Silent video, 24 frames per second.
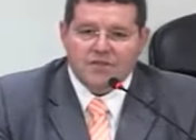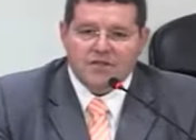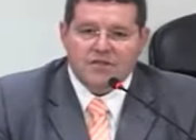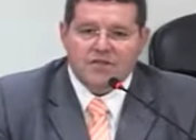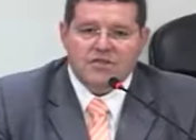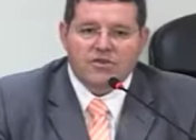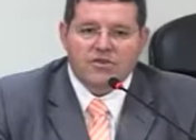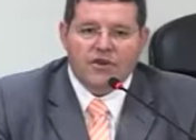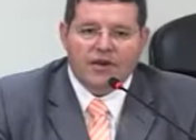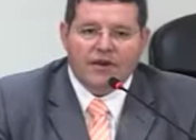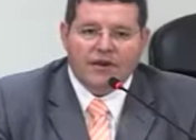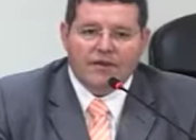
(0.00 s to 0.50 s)
que
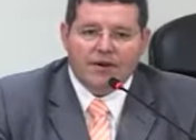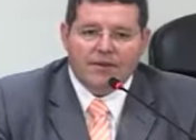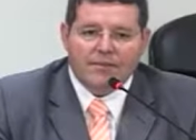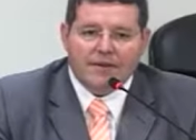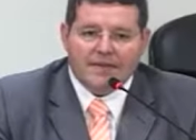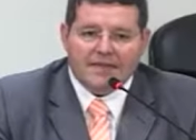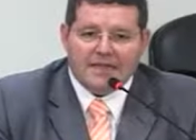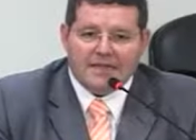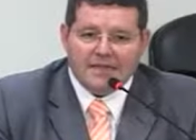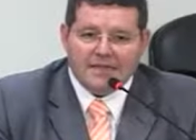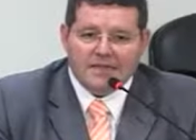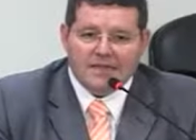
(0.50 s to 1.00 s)
sua
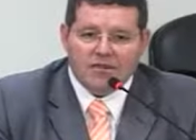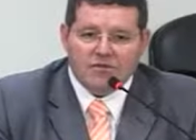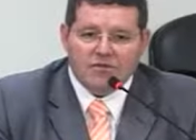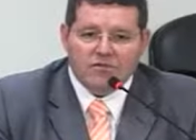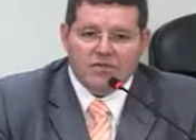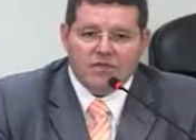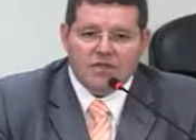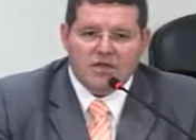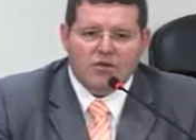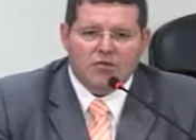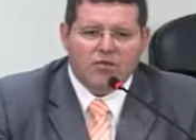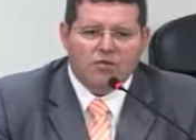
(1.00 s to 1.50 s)
regulamentação
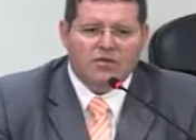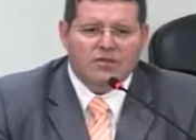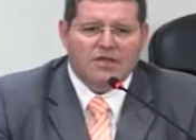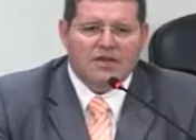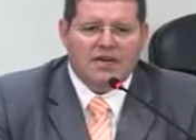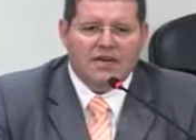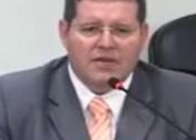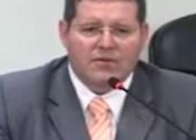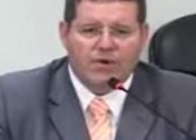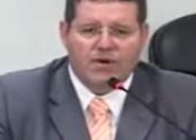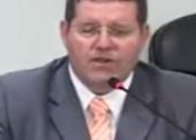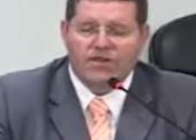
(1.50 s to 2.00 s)
se encontra
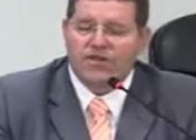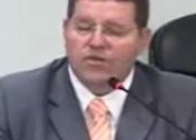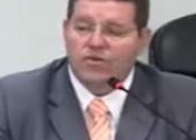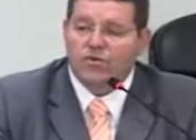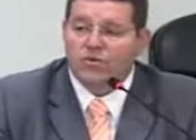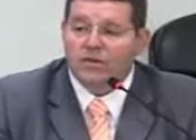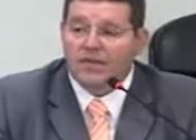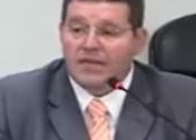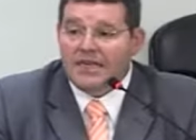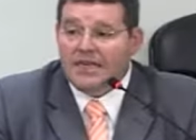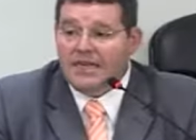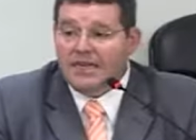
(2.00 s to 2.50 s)
no
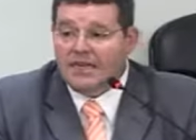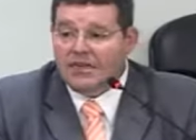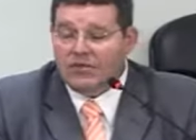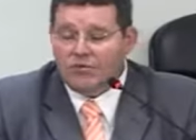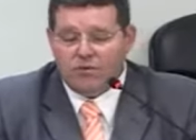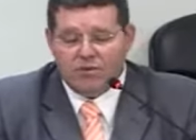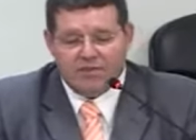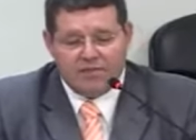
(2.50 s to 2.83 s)
artigo 5º,